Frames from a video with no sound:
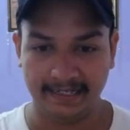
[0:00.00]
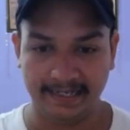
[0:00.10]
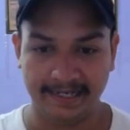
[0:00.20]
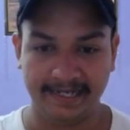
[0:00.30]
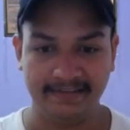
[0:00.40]

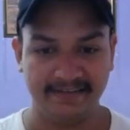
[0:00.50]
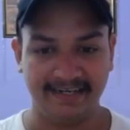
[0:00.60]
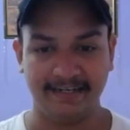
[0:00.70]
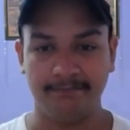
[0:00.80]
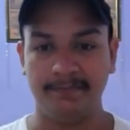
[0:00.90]
एज
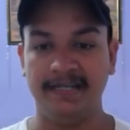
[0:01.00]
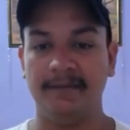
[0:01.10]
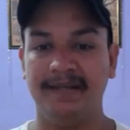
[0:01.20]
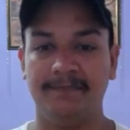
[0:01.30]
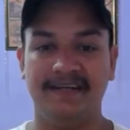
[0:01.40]
चेकर में भी
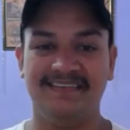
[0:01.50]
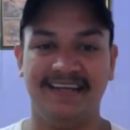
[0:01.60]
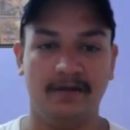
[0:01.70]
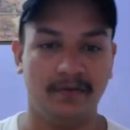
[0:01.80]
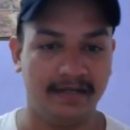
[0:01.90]
हम एक बार
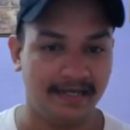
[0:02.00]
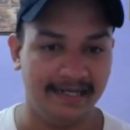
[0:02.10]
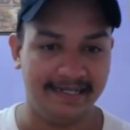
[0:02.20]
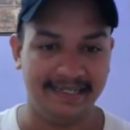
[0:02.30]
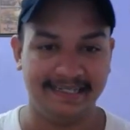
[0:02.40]
चेकआउट कर
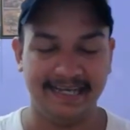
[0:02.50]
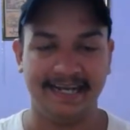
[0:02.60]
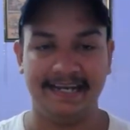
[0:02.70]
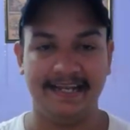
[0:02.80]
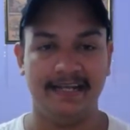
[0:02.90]
लेते हैं क्या
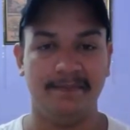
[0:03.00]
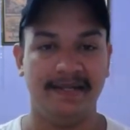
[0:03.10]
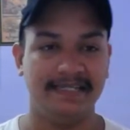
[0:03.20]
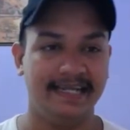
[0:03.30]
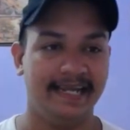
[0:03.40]
रियली में
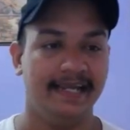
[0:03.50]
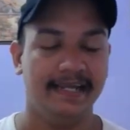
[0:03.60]
ये